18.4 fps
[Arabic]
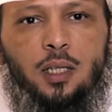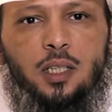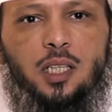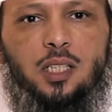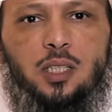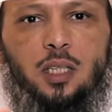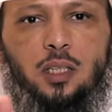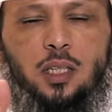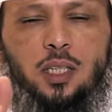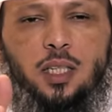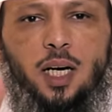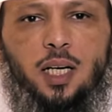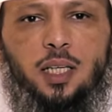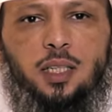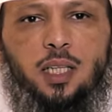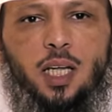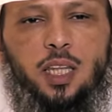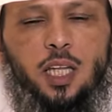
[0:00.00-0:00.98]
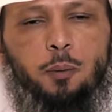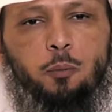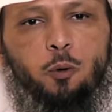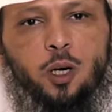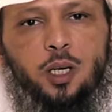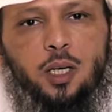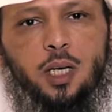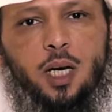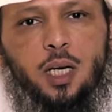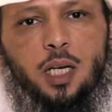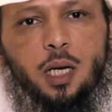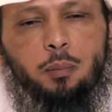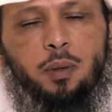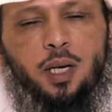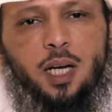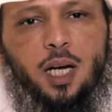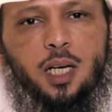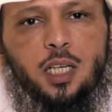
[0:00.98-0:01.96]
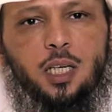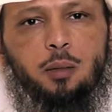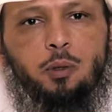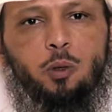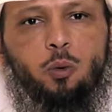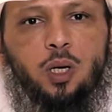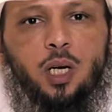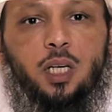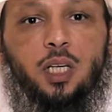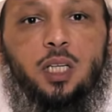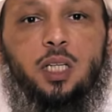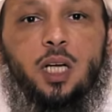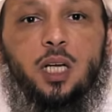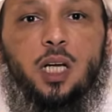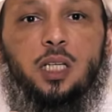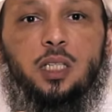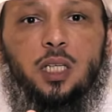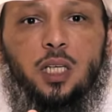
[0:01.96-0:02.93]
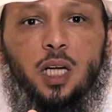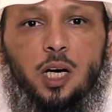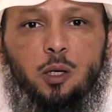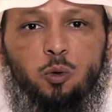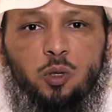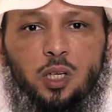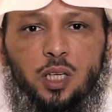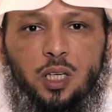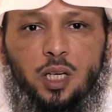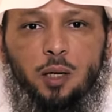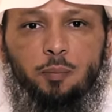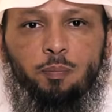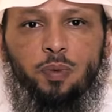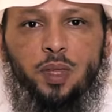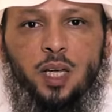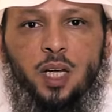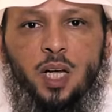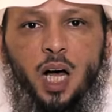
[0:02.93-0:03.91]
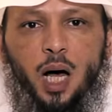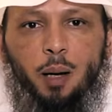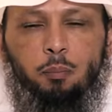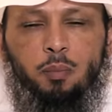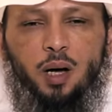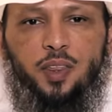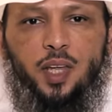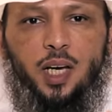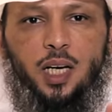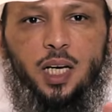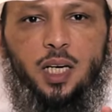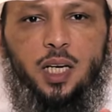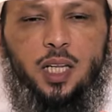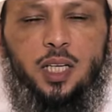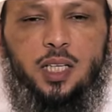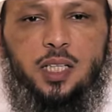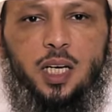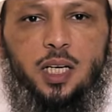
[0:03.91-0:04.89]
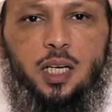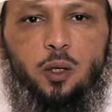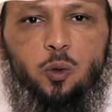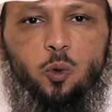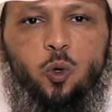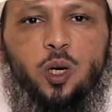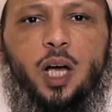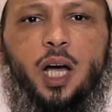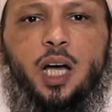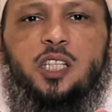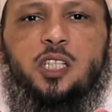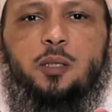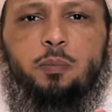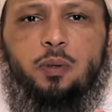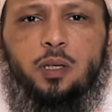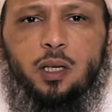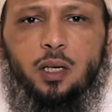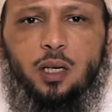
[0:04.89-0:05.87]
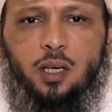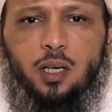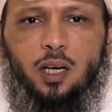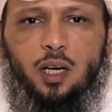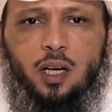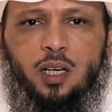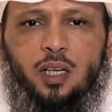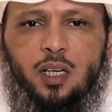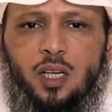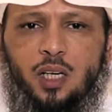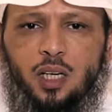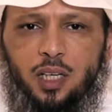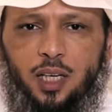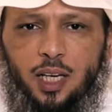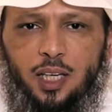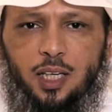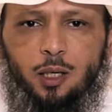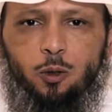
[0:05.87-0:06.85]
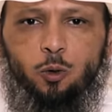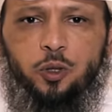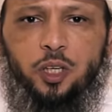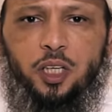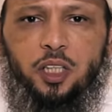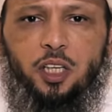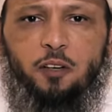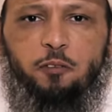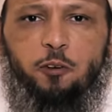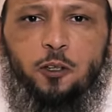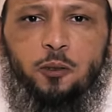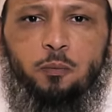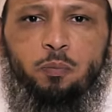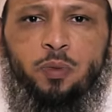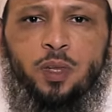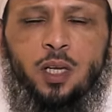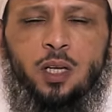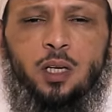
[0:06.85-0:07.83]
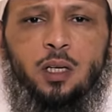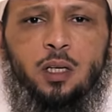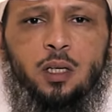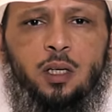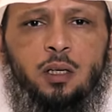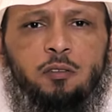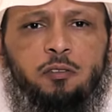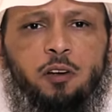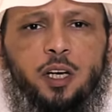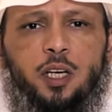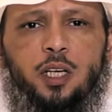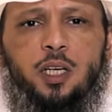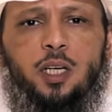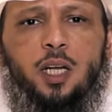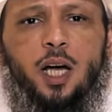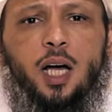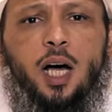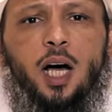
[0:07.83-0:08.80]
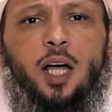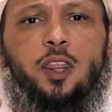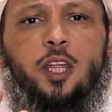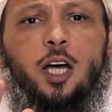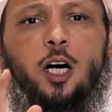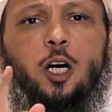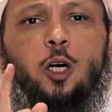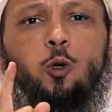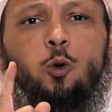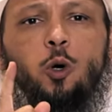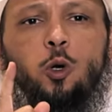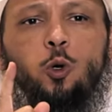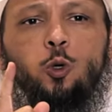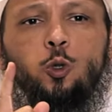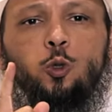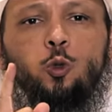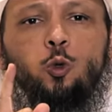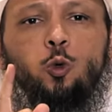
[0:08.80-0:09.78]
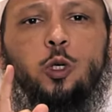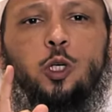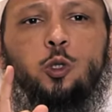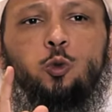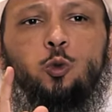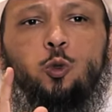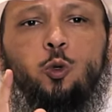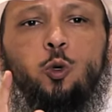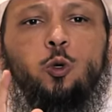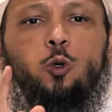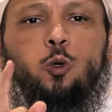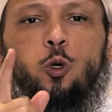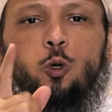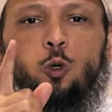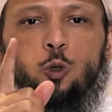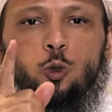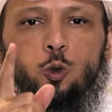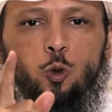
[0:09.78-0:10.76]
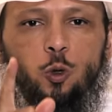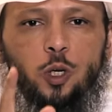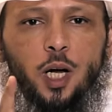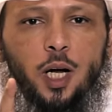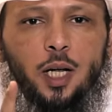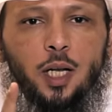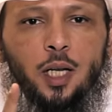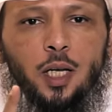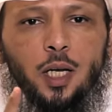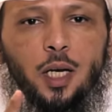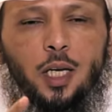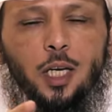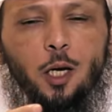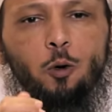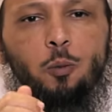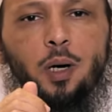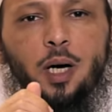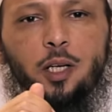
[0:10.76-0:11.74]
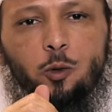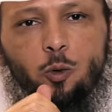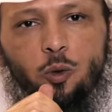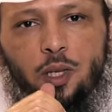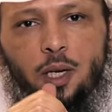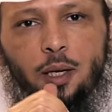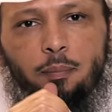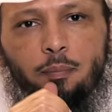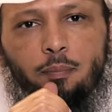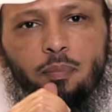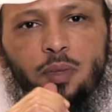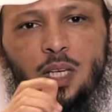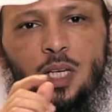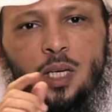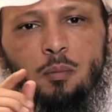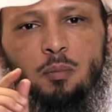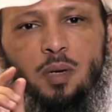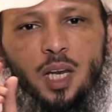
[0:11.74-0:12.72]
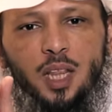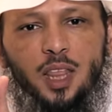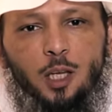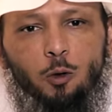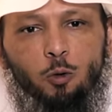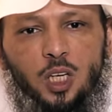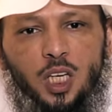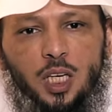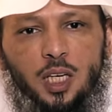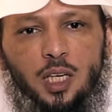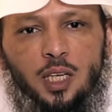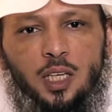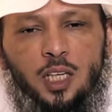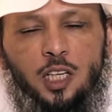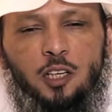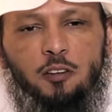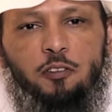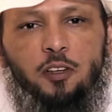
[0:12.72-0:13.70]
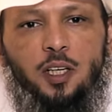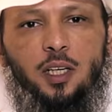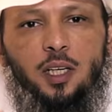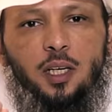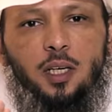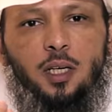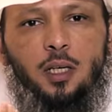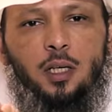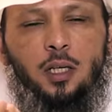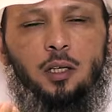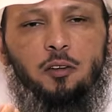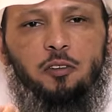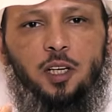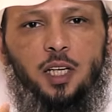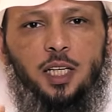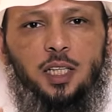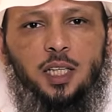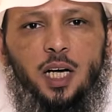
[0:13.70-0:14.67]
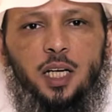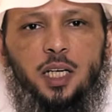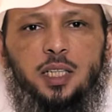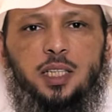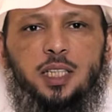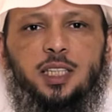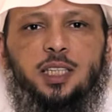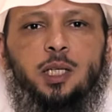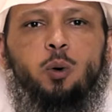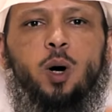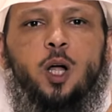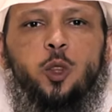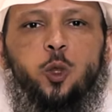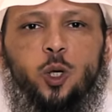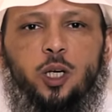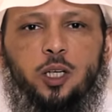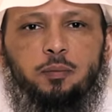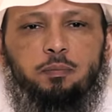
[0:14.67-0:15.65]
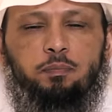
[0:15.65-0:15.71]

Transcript: يستطيع ان تذهب واياه للمحاكم وللادارات القانونيه اما ذاك الذي سيقول حسبي الله لانه ضعيف فان هذا هو الخطوره كل الخطوره يوم أن يظلم من الذوق في في الإدارة التواضع